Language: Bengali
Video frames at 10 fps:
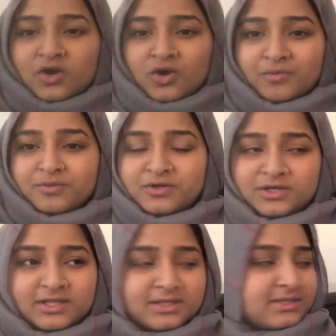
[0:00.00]

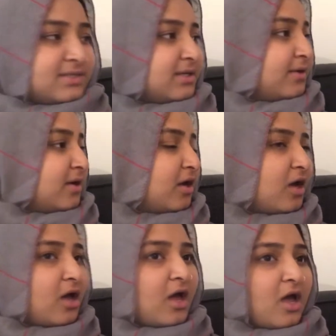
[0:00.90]
কম্পিউটার দেখতেছে
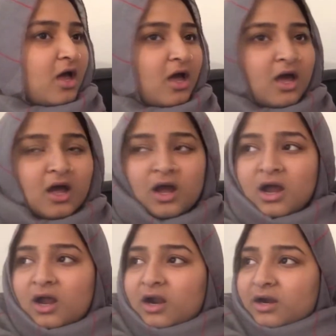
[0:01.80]

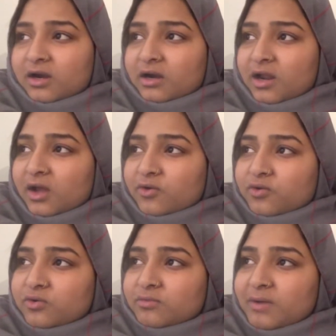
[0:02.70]
আর
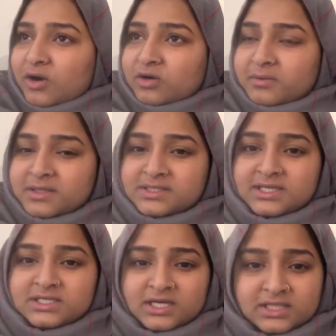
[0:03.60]
এখন বারোটা বাজে
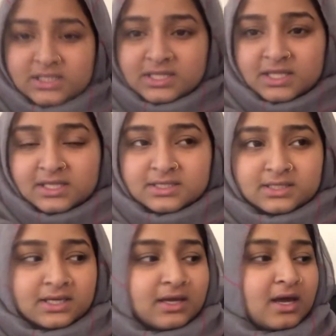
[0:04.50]
সারাজান দিয়ে
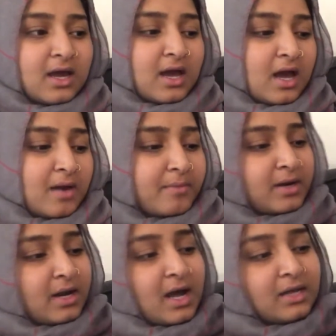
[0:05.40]
দিছে
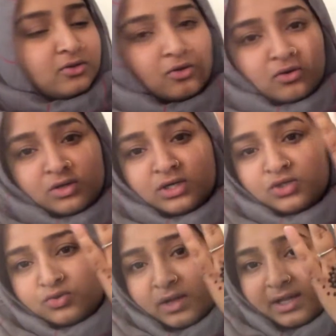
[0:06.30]
আমার হাত অলরেডি
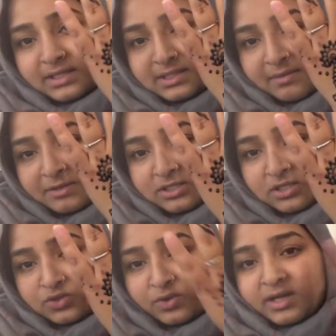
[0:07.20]
শুকিয়ে গেছে এই
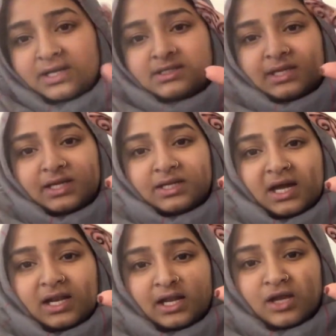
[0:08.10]
পাশেটা শুকিয়ে গেছে এটা
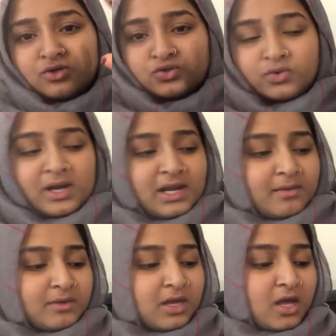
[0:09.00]
হালকা একটু শুকাইলে
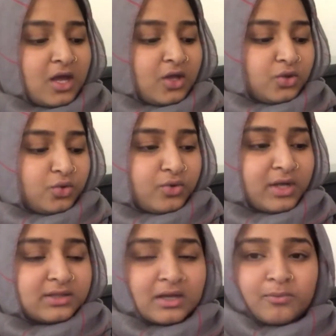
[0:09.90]
আমি
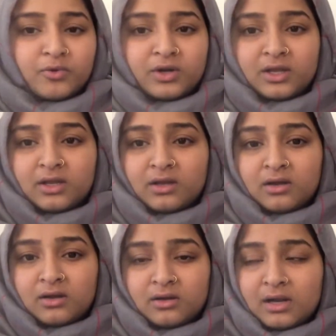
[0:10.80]
ধুয়ে তারপরে
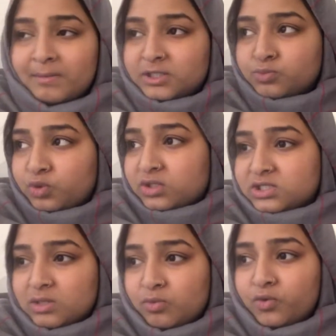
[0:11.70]
নামাজ পড়তে যাব